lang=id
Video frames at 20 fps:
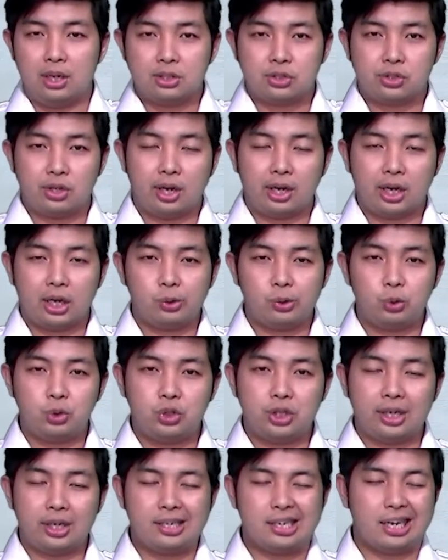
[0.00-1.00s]
Sedangkan
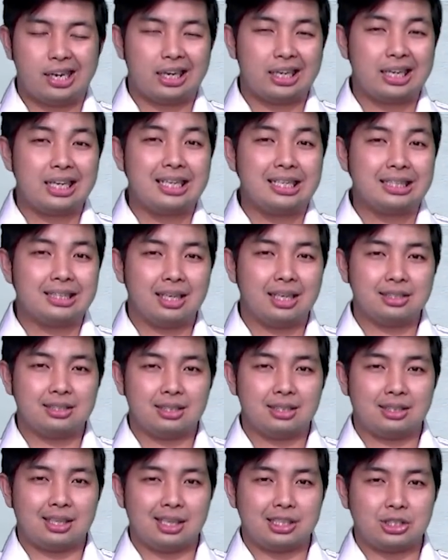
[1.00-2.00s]
hujan dengan
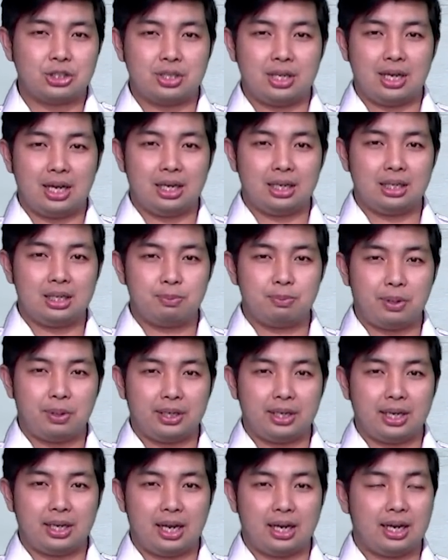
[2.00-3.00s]
intensitas sedang
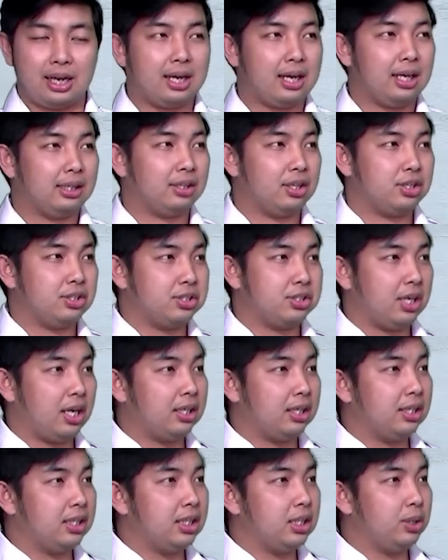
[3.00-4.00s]
diperkirakan akan
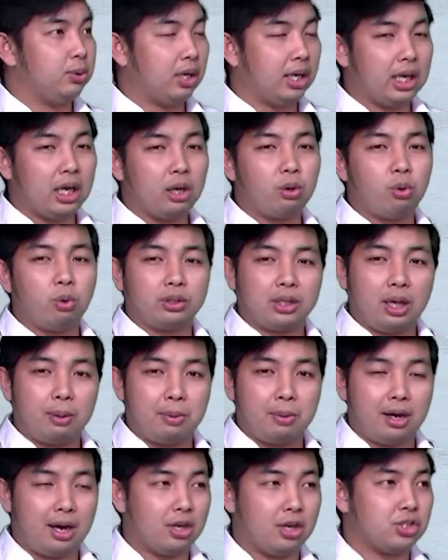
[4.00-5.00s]
terjadi di wilayah kota
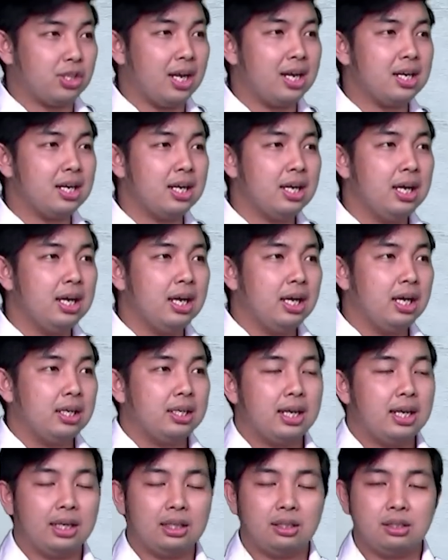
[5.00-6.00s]
Makassar
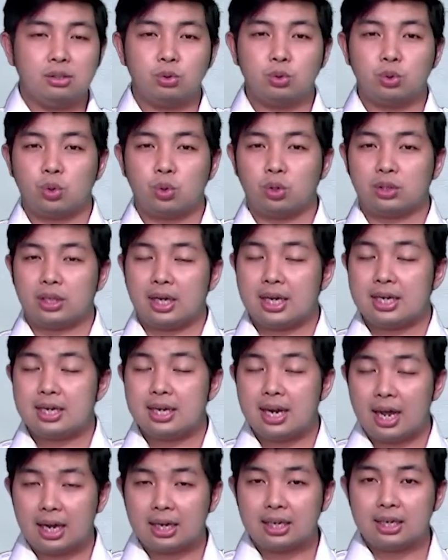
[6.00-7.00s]
dan untuk kota
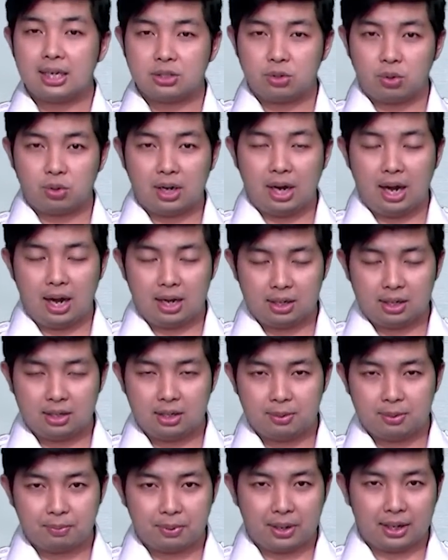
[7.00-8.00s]
Kendari esok hari
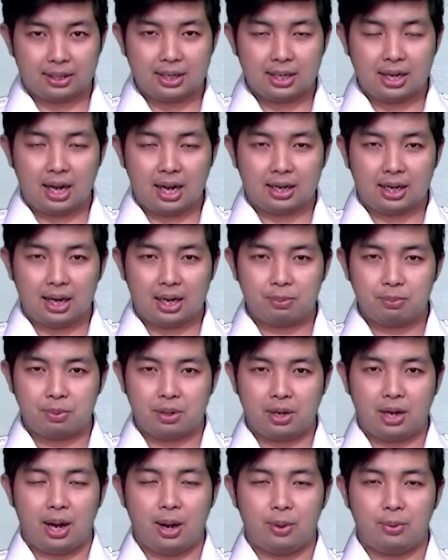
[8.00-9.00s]
diperkirakan
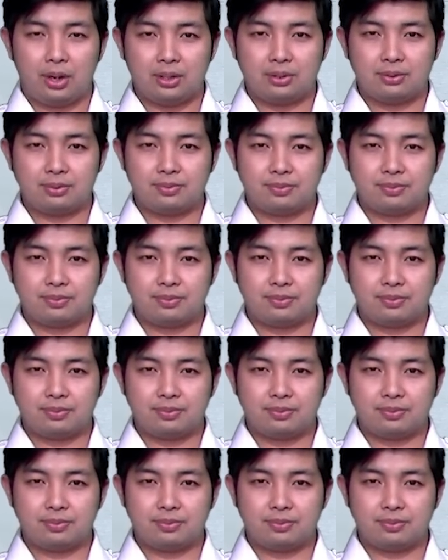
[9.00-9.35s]
berawan.